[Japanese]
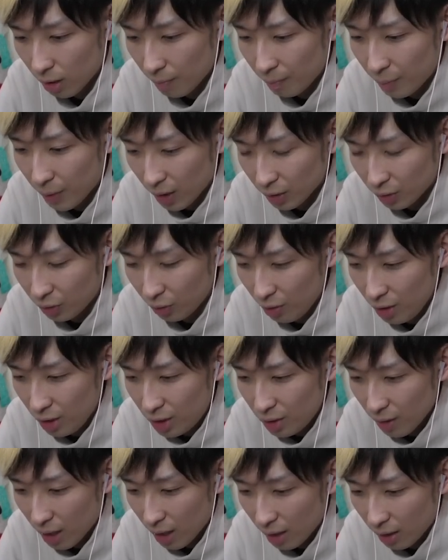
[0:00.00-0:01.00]
あ、バカ、その
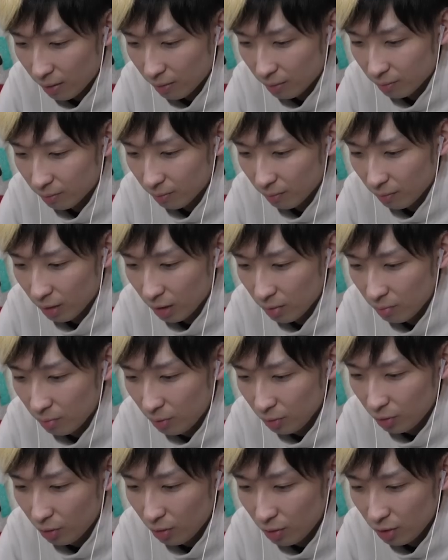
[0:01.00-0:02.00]
石は
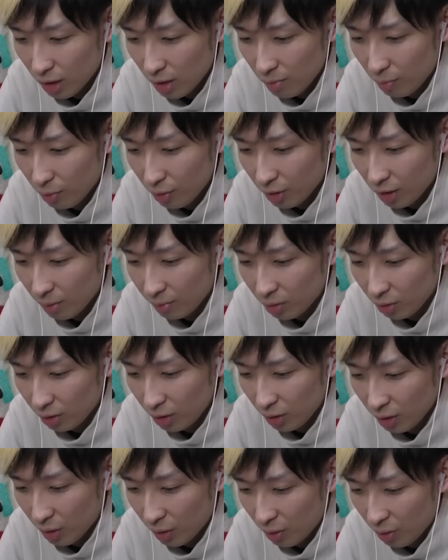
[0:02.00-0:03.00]
元の時代に戻るために
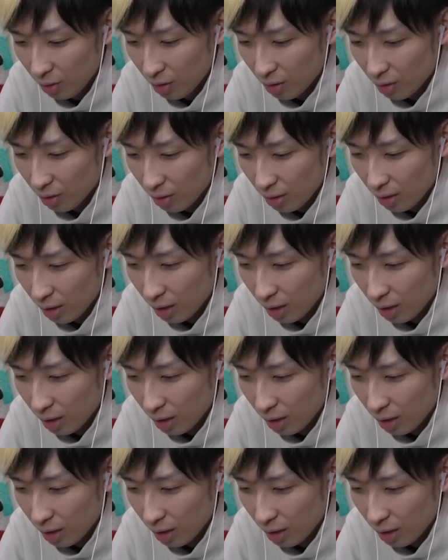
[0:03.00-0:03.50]
取っておいた炎。